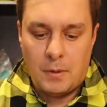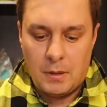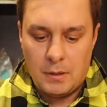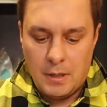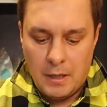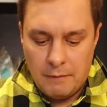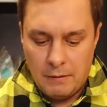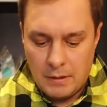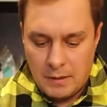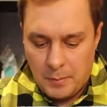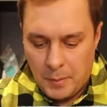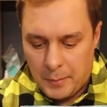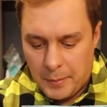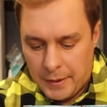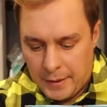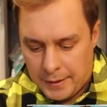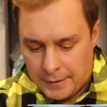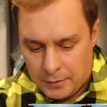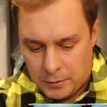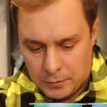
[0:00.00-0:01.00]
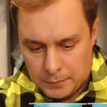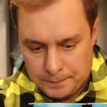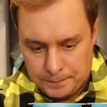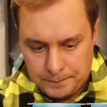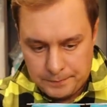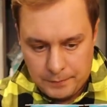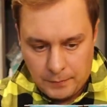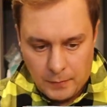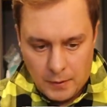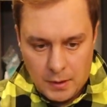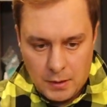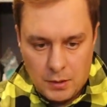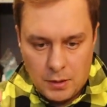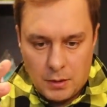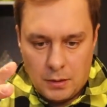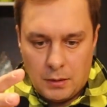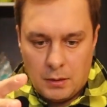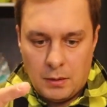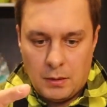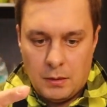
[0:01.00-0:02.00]
Давайте по порядку.
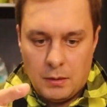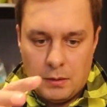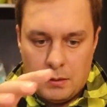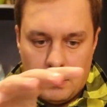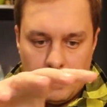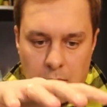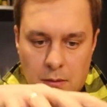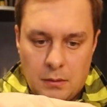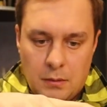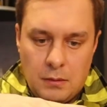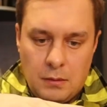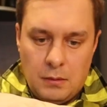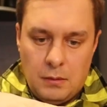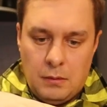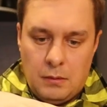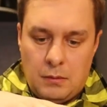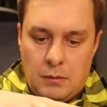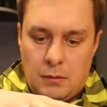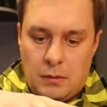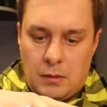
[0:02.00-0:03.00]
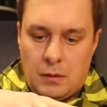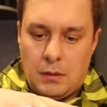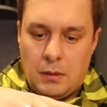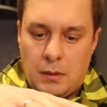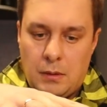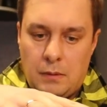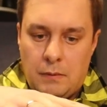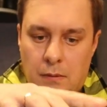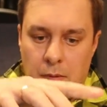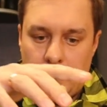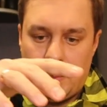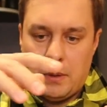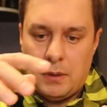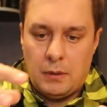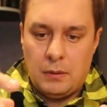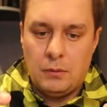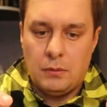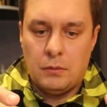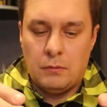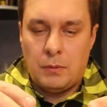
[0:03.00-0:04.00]
Значит, вкладываем пока.
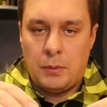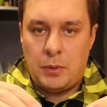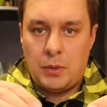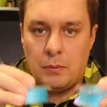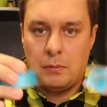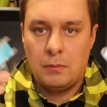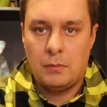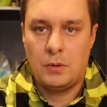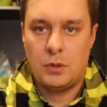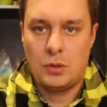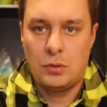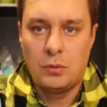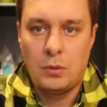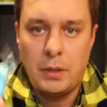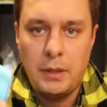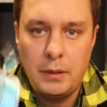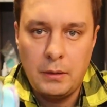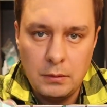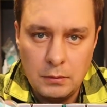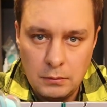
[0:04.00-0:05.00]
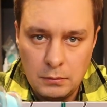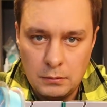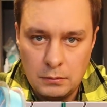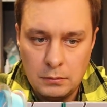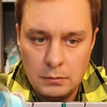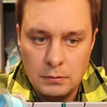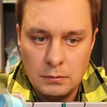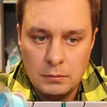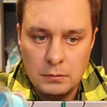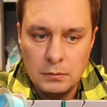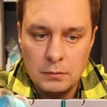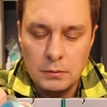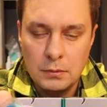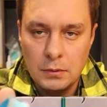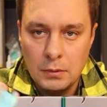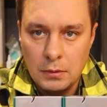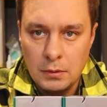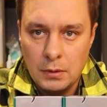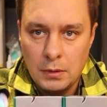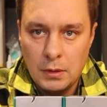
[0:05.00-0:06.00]
Ну, в общем, шнуры.
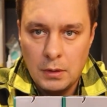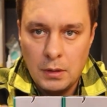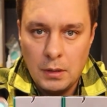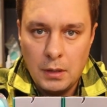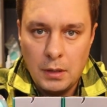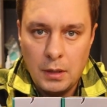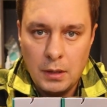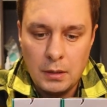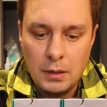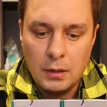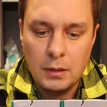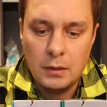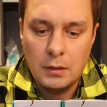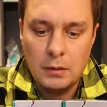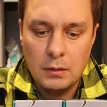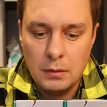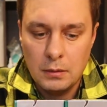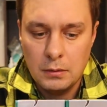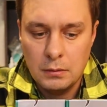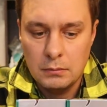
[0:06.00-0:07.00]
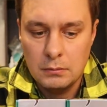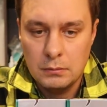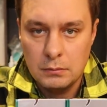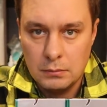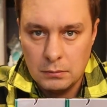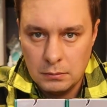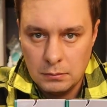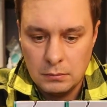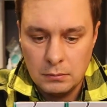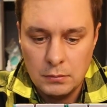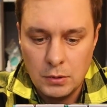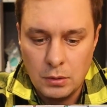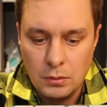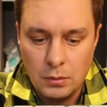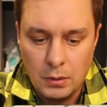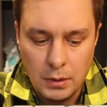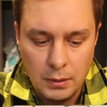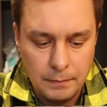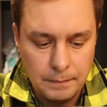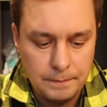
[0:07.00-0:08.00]
Это
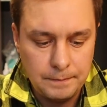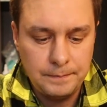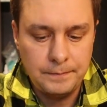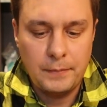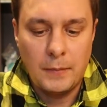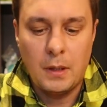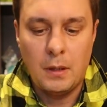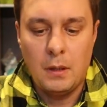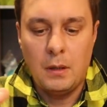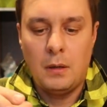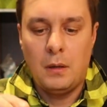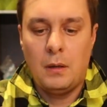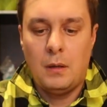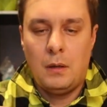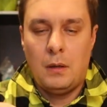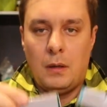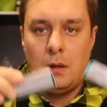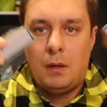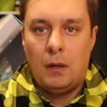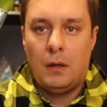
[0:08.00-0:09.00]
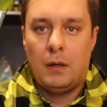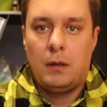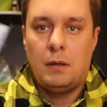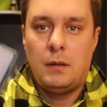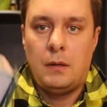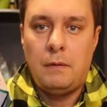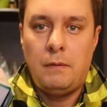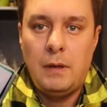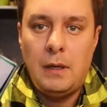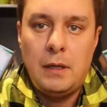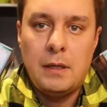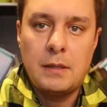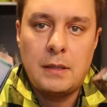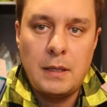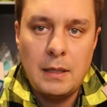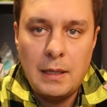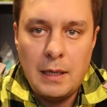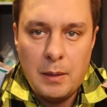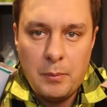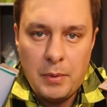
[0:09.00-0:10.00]
шнуры. Две
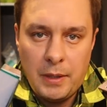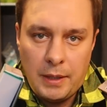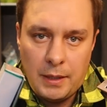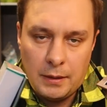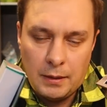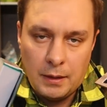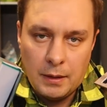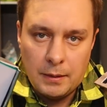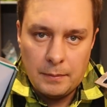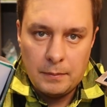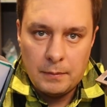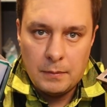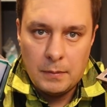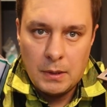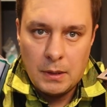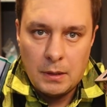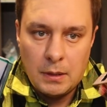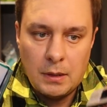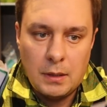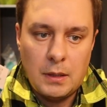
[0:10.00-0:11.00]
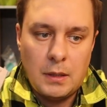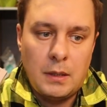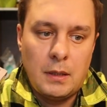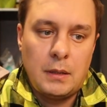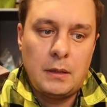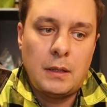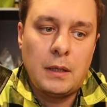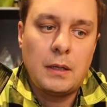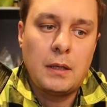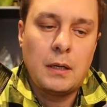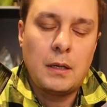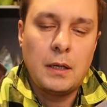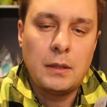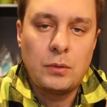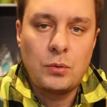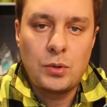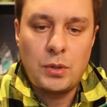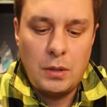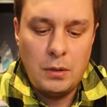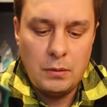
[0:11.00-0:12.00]
лески для бэкинга. А, так как
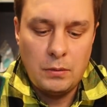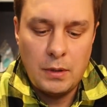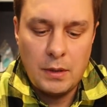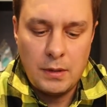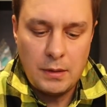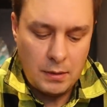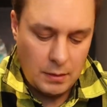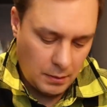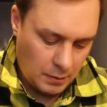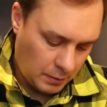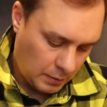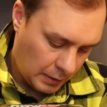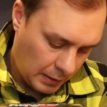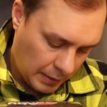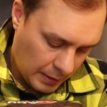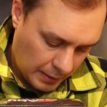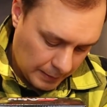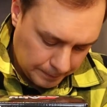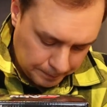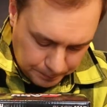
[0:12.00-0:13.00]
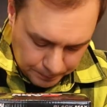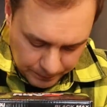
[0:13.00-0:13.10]
катушки у нас для